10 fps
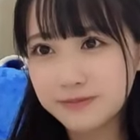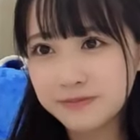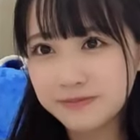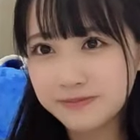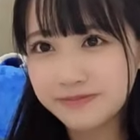や
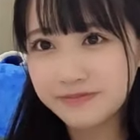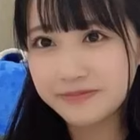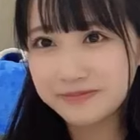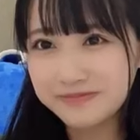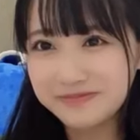めよ
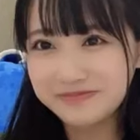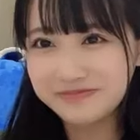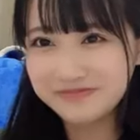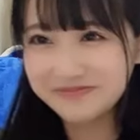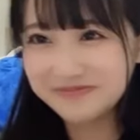う冷蔵
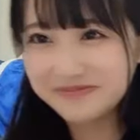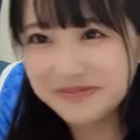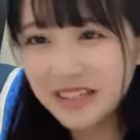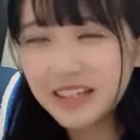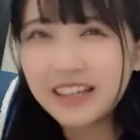庫って
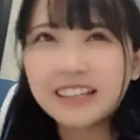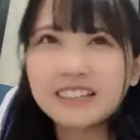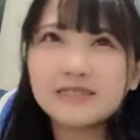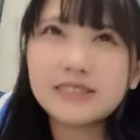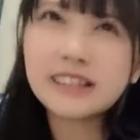なんか
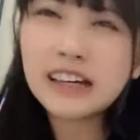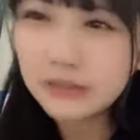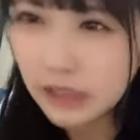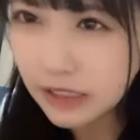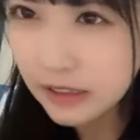嫌じ
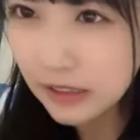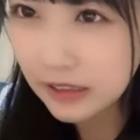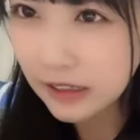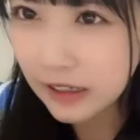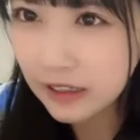あの貼っ
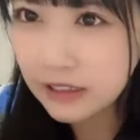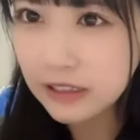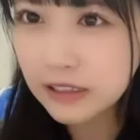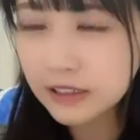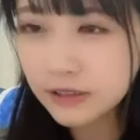たらね剥が
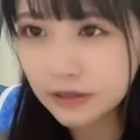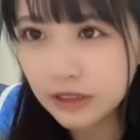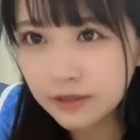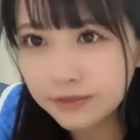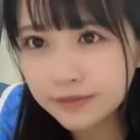せになり
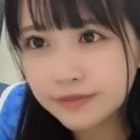そうね